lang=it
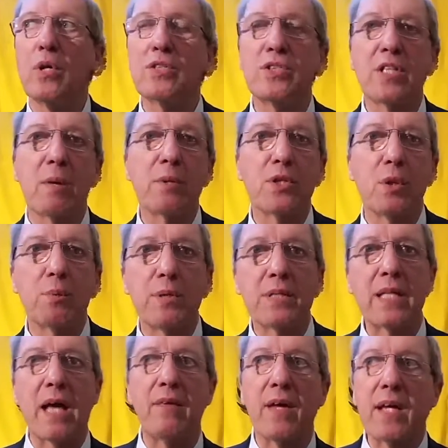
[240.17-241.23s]
una città
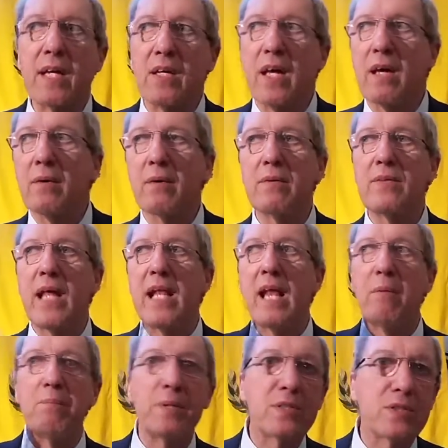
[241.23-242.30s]
metropolitana che nelle
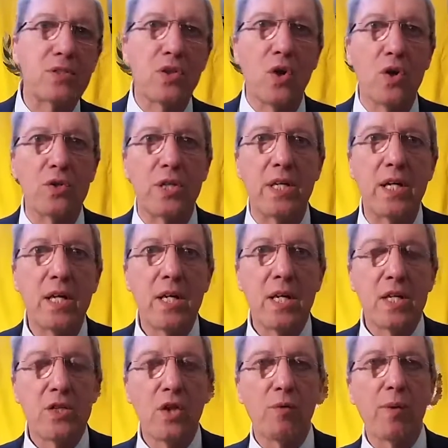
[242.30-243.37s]
ambizioni
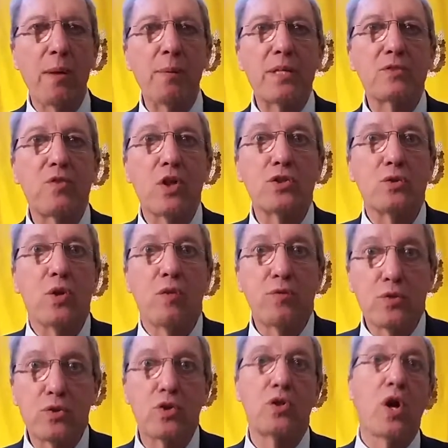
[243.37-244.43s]
dovrebbe svolgere una
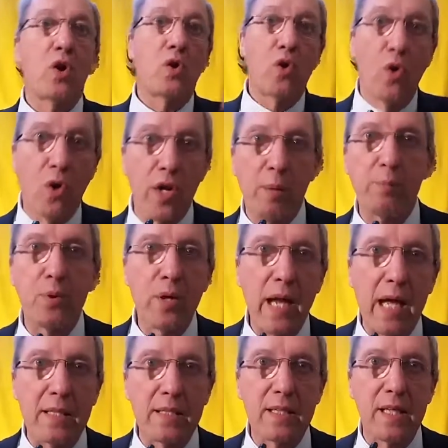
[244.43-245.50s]
funzione ancora più
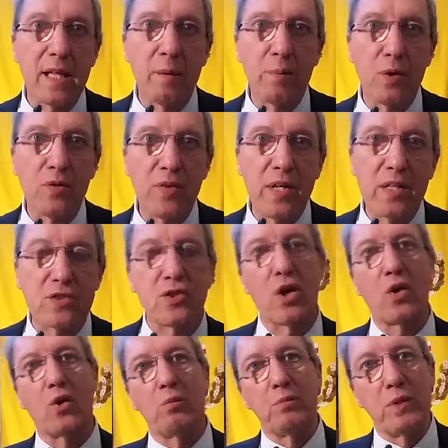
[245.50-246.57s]
grande della
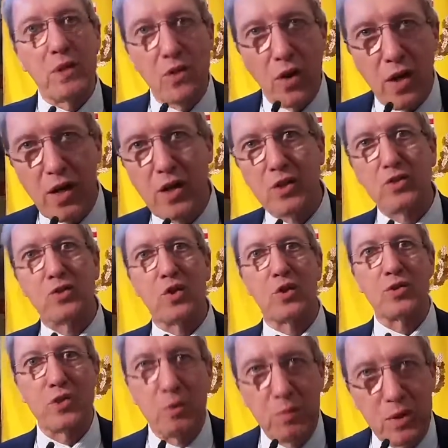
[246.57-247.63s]
provincia con minori
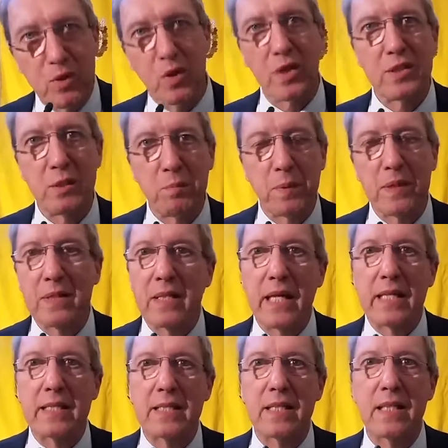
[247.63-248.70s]
risorse, minori
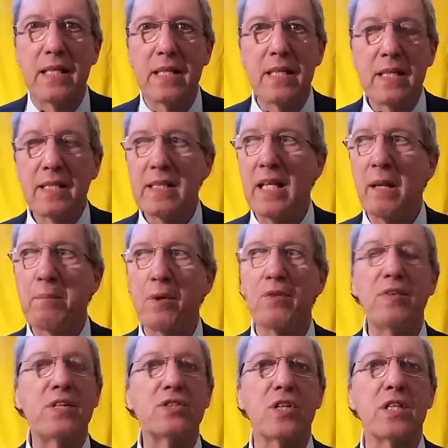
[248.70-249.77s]
dipendenti della
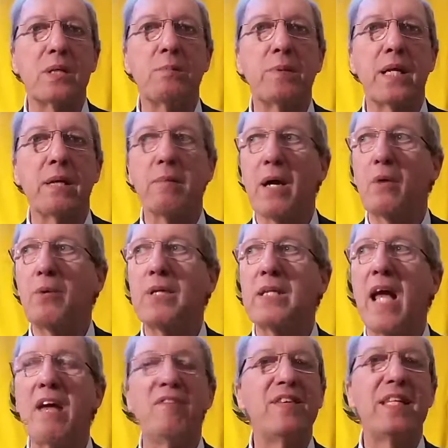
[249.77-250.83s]
provincia di prima.
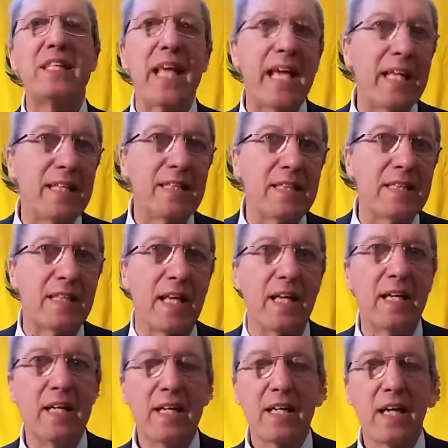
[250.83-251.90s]
Quindi è evidente
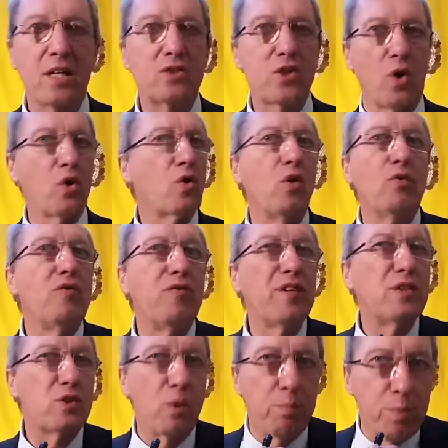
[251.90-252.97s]
che c'è un
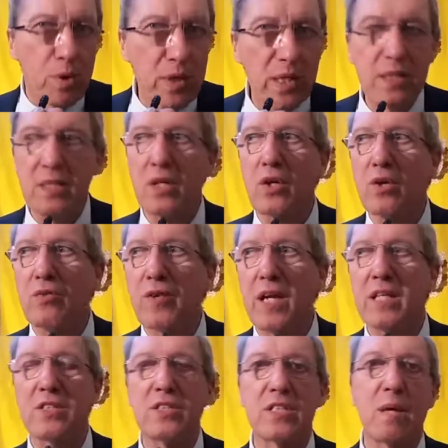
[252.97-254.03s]
conflitto politico fra
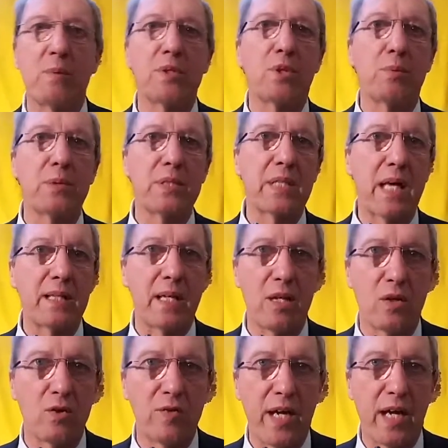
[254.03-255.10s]
la città metropolitana e il
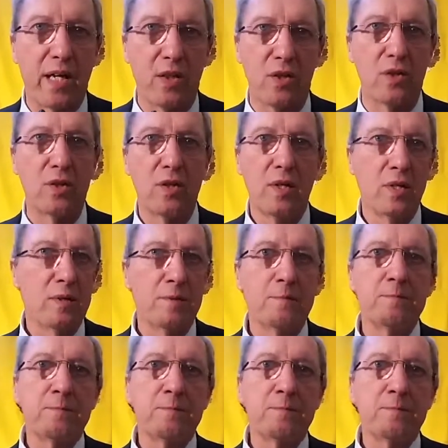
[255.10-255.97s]
governo.